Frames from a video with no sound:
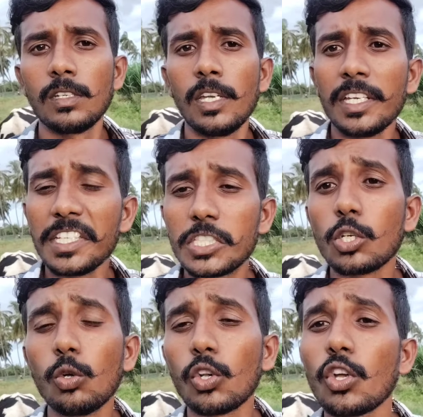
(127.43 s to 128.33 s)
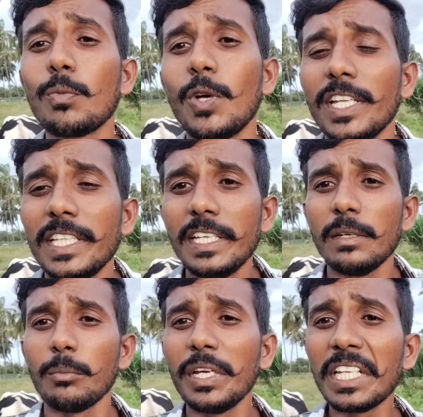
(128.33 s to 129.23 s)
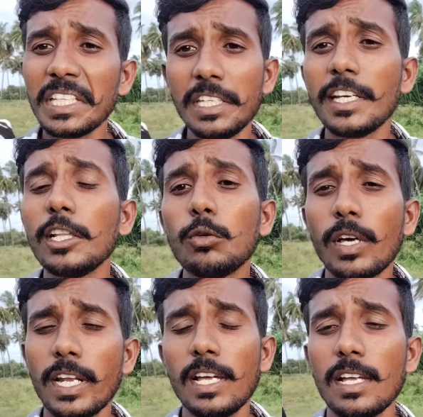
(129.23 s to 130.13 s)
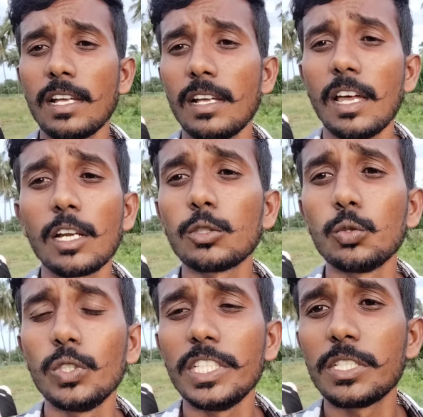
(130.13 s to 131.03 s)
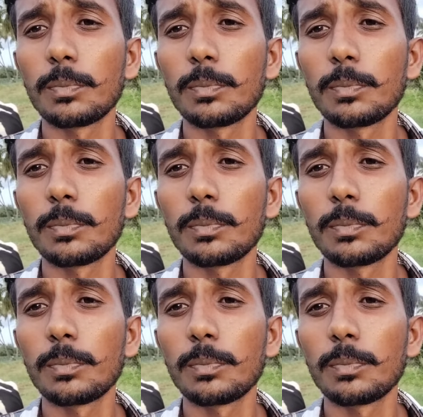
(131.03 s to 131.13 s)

వైరస్ చెవుల రోగం అనేది ఈగల ద్వారా అరులుతుంది అని